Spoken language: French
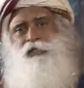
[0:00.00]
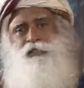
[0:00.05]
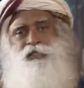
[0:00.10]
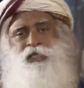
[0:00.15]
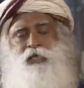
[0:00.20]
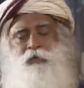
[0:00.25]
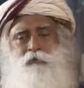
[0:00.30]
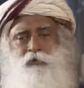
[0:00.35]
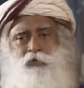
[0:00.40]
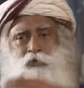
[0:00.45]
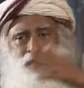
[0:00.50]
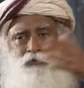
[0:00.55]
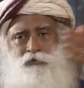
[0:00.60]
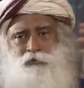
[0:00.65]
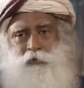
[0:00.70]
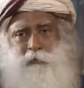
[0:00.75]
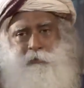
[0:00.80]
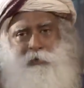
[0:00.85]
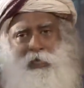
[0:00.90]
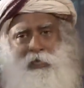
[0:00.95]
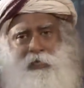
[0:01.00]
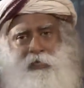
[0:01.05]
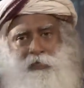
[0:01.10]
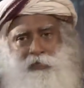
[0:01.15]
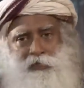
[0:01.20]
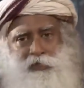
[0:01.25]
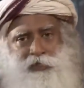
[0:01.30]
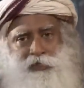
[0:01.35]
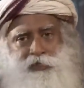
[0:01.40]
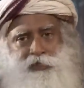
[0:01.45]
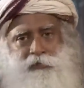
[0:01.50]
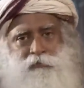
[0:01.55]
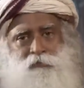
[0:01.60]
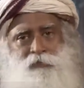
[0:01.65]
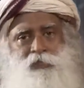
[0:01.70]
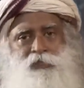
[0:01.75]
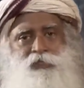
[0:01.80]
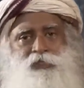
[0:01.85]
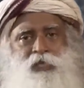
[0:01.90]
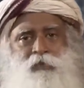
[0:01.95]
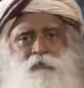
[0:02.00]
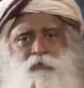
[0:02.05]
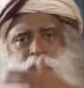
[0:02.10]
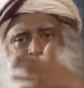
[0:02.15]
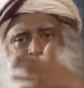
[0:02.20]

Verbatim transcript: il en va de même du système planétaire, il en va de